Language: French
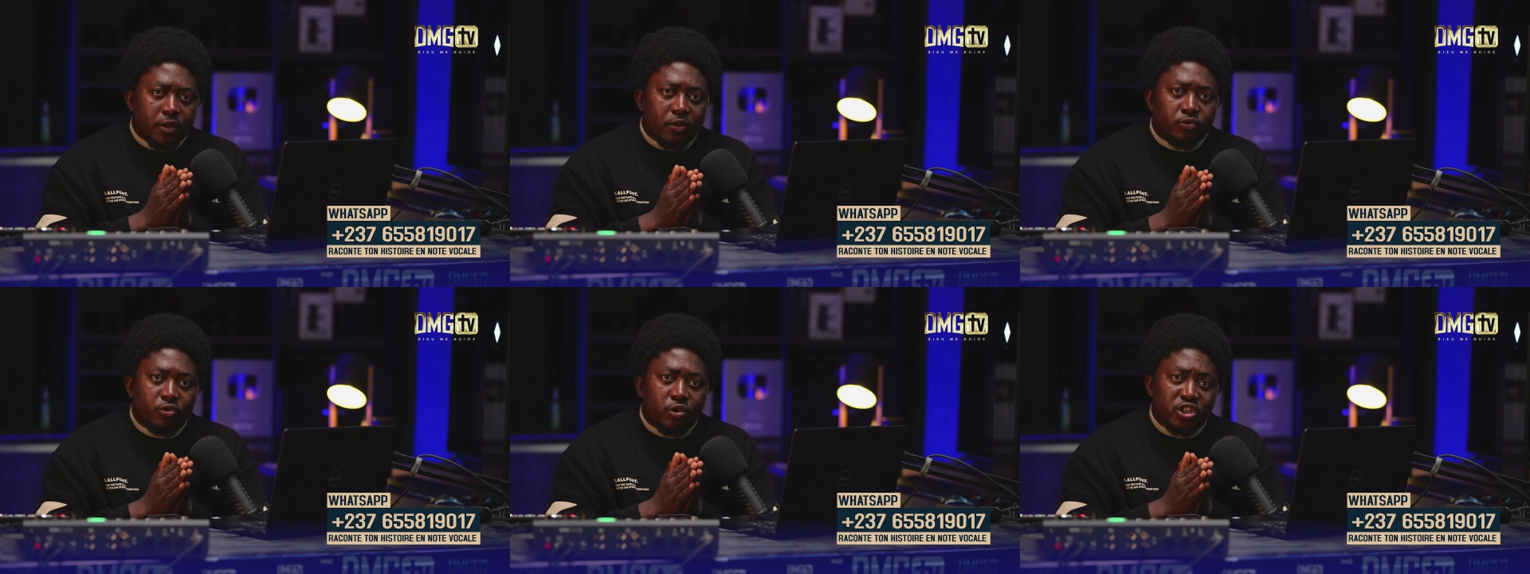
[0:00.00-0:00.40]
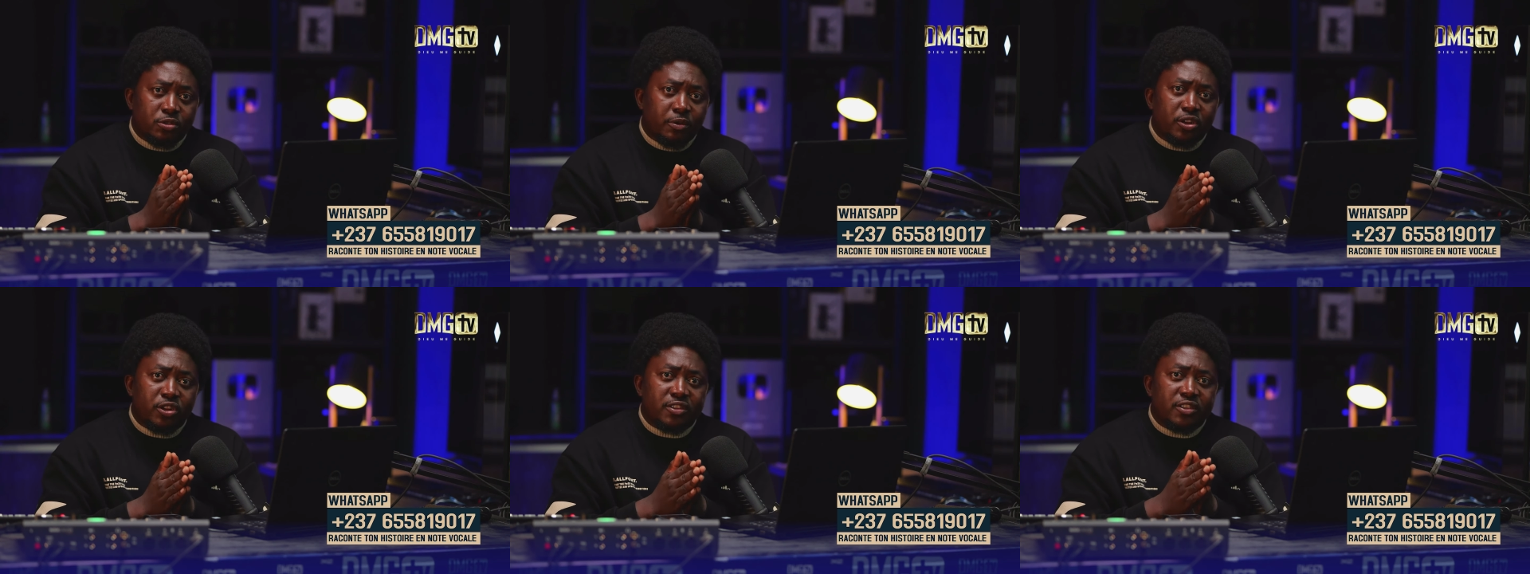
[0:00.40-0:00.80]
en tout cas j'ai
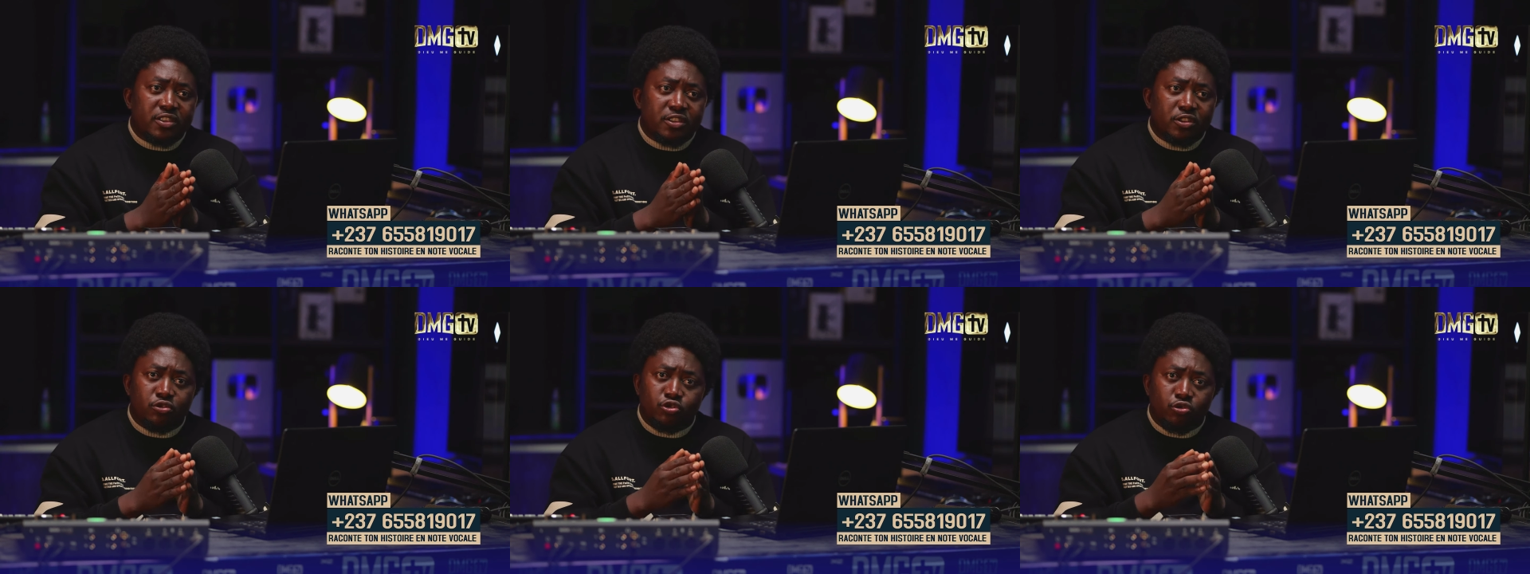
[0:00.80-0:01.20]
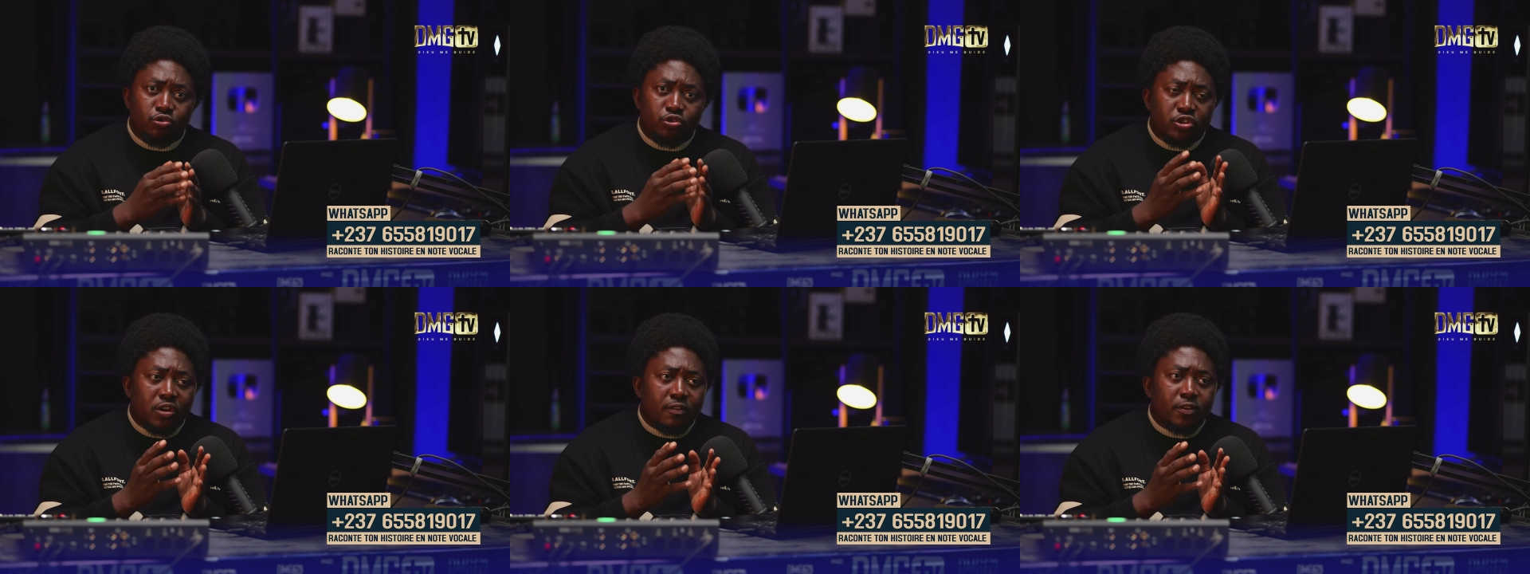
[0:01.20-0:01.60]
demandé décider de jouer
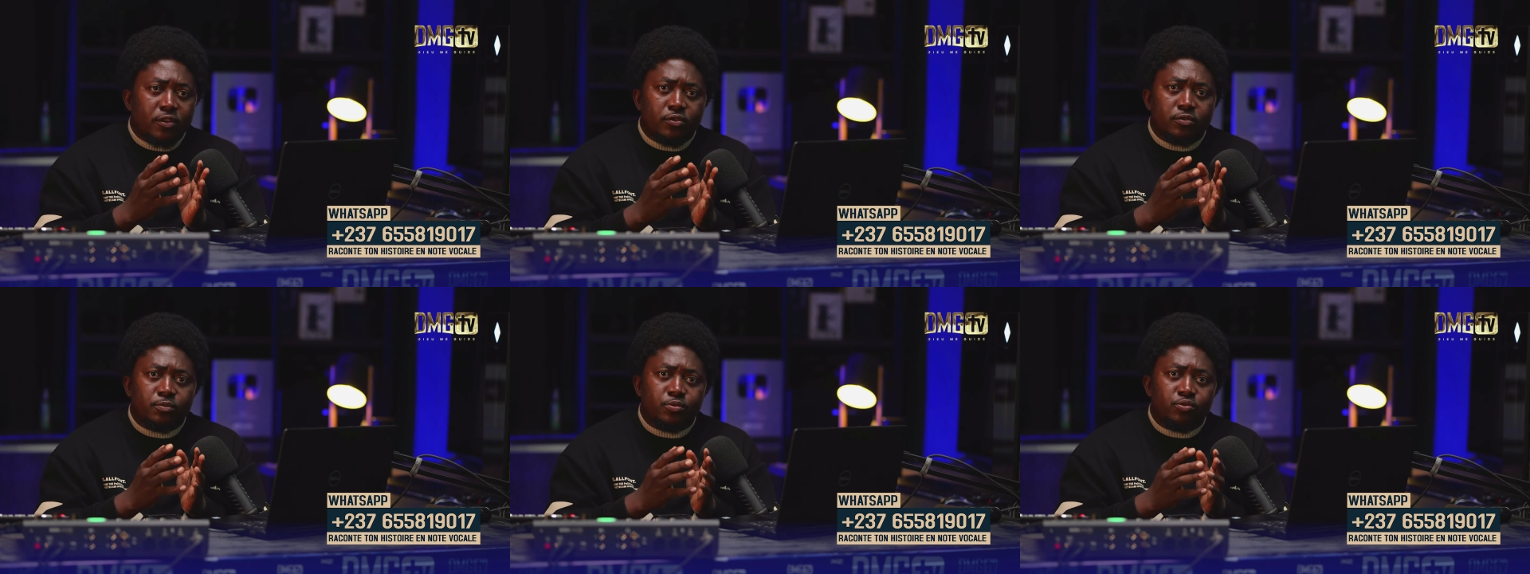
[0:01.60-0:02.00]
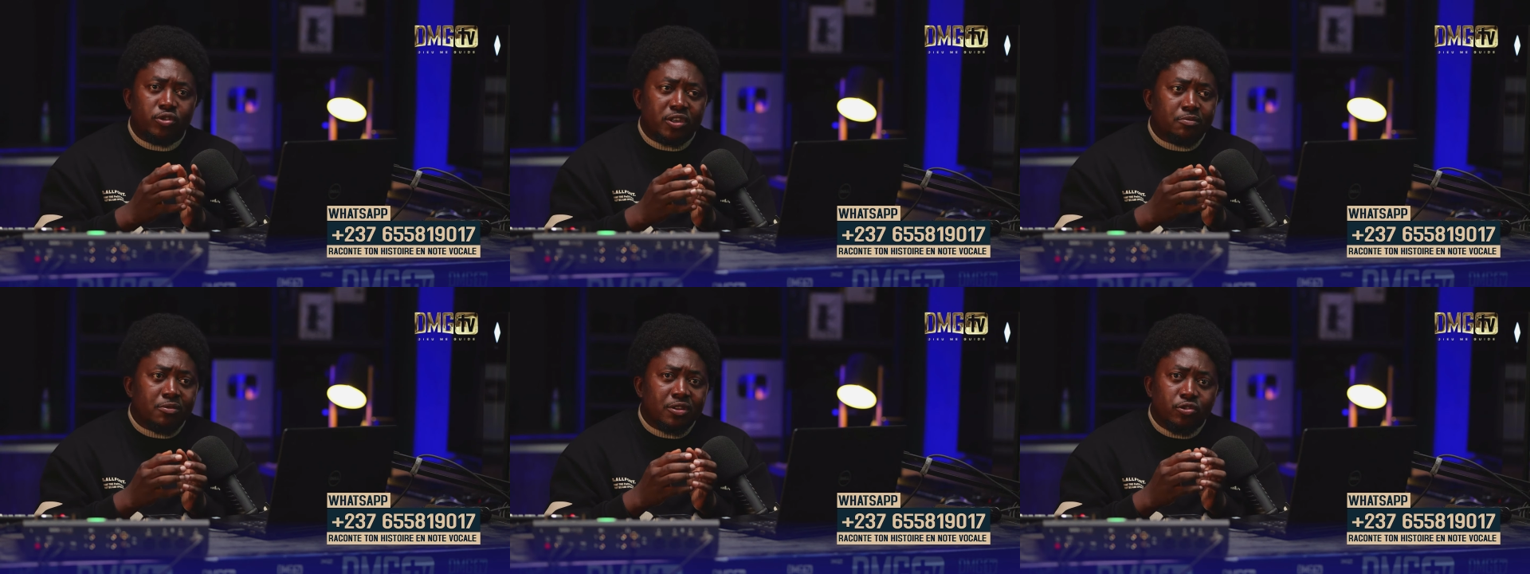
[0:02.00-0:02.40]
le jeu avec eux pour
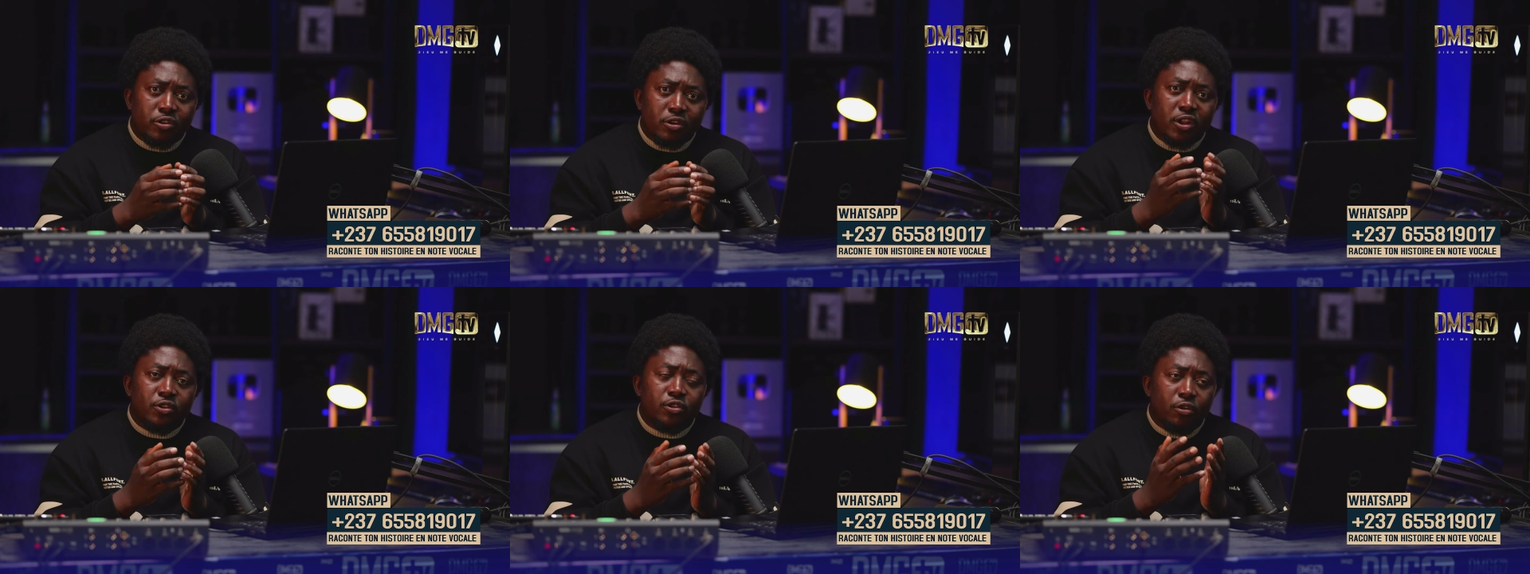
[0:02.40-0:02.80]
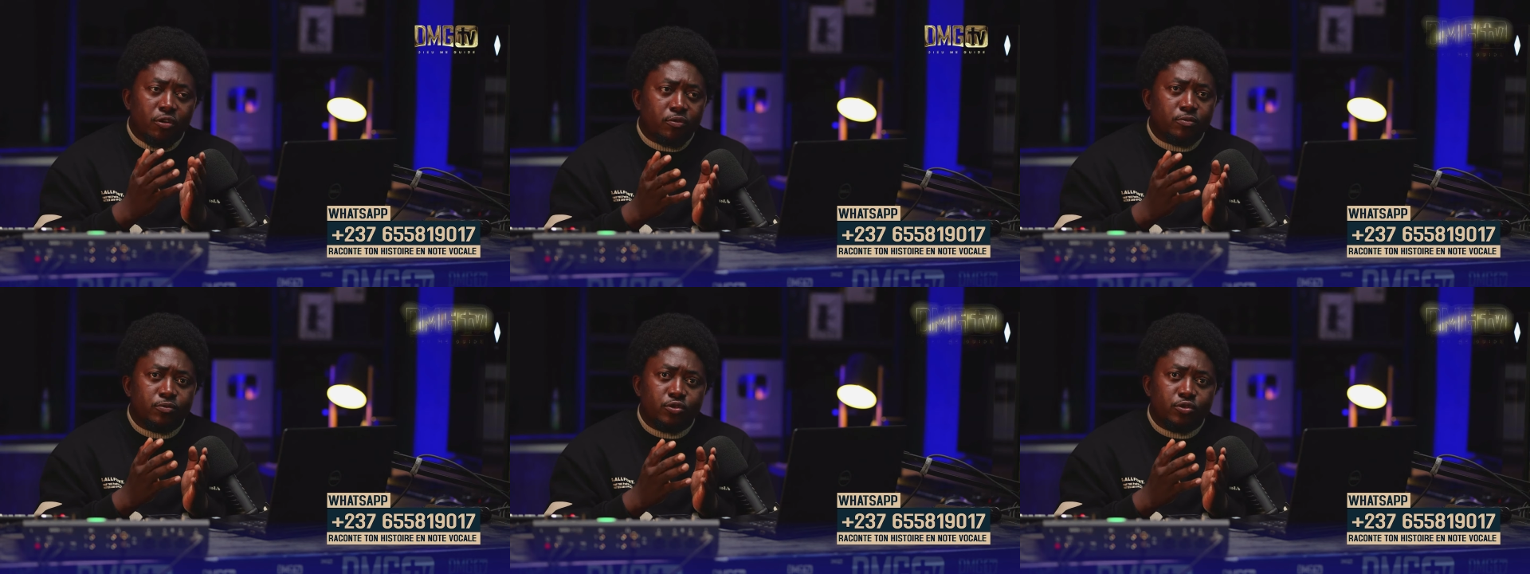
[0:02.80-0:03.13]
qu'ils me donnent les noms,